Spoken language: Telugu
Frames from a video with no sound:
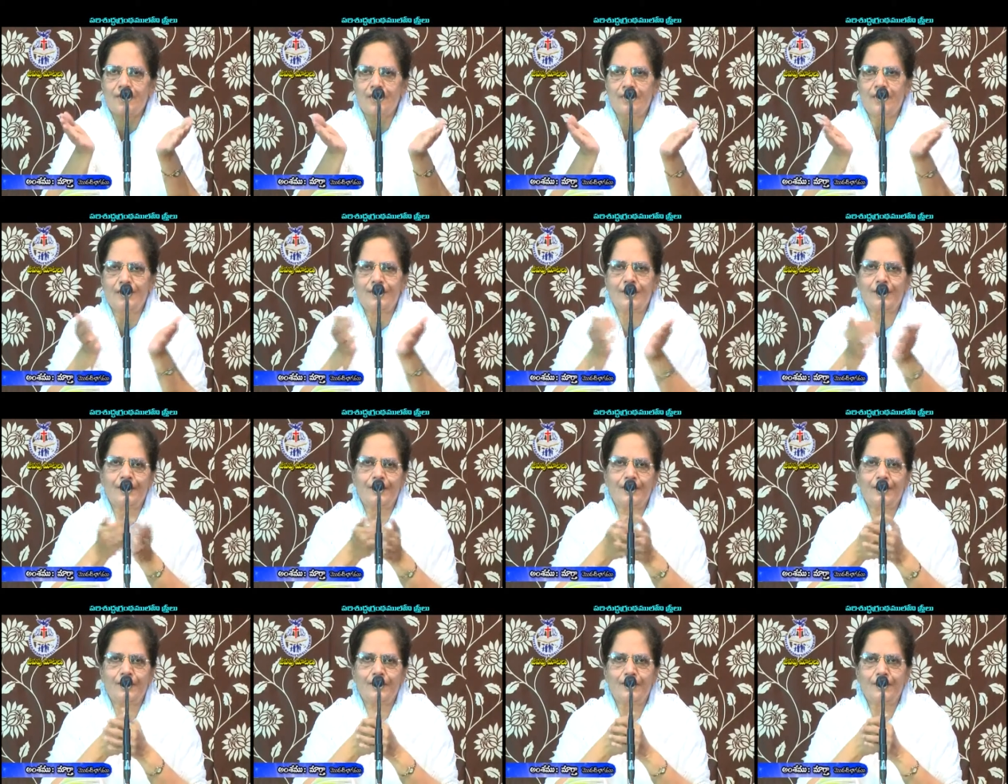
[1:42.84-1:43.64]

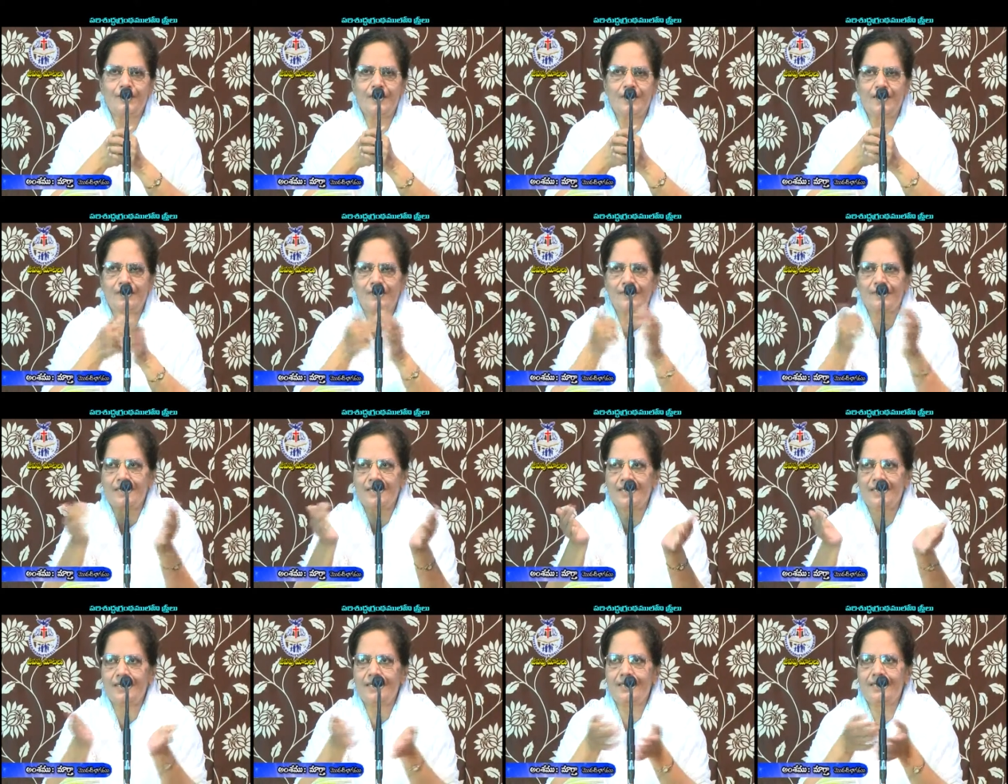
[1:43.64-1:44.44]
సమాజాన్ని కట్టుకోగలదు
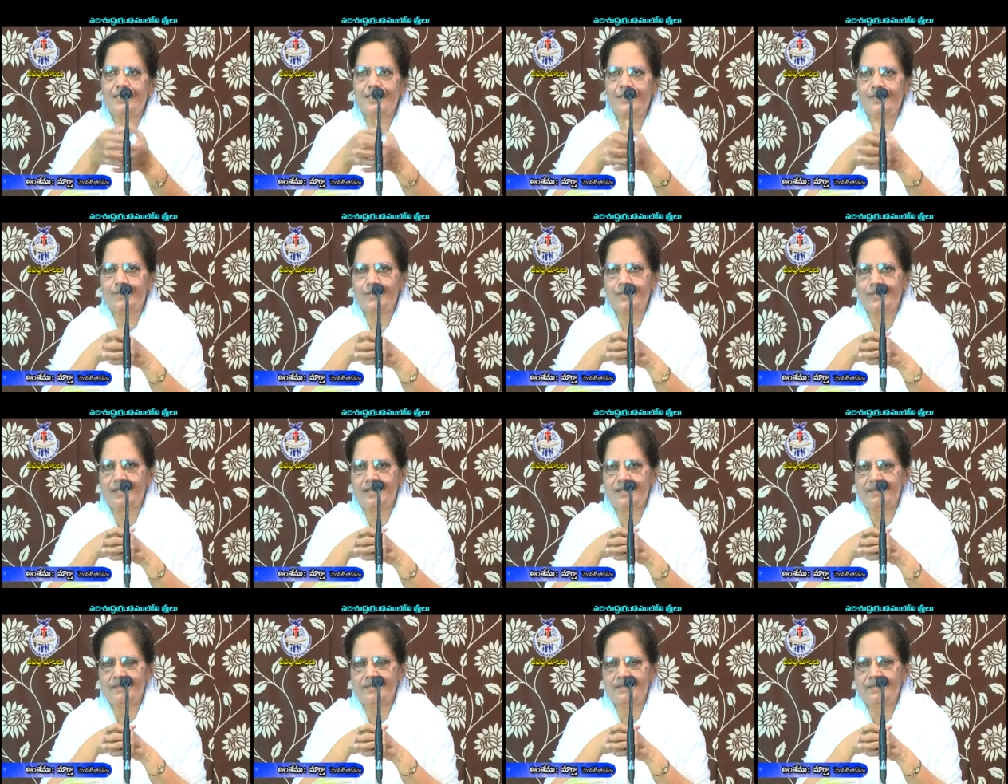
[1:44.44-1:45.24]
సంఘాన్ని
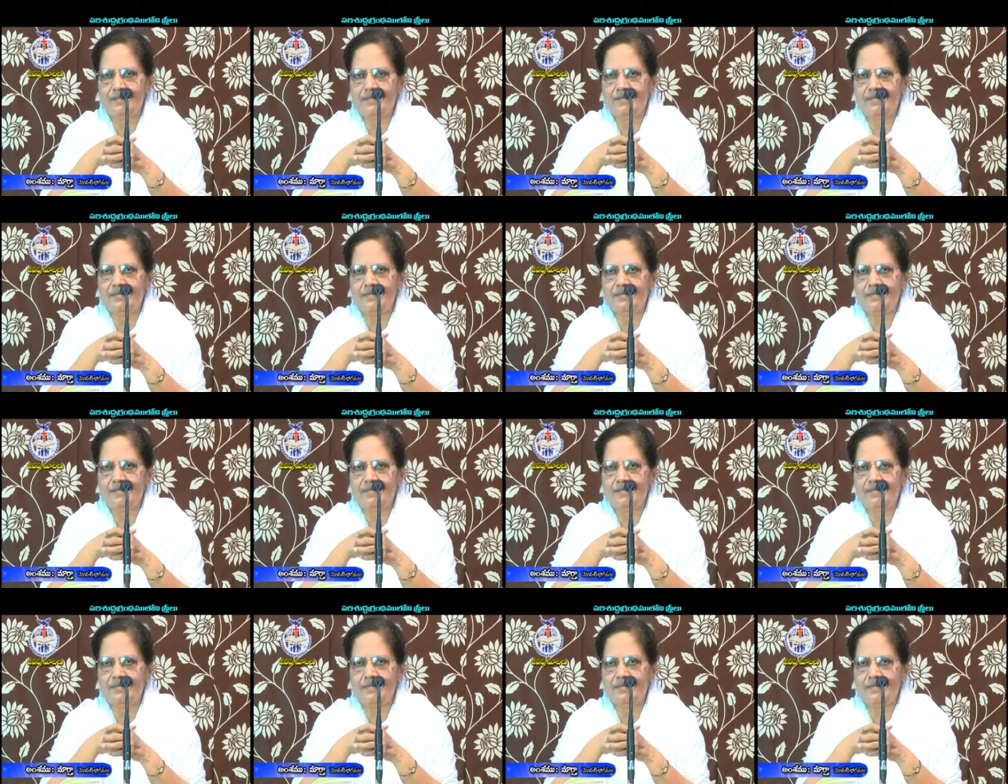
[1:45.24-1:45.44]
కట్టుకోగలదు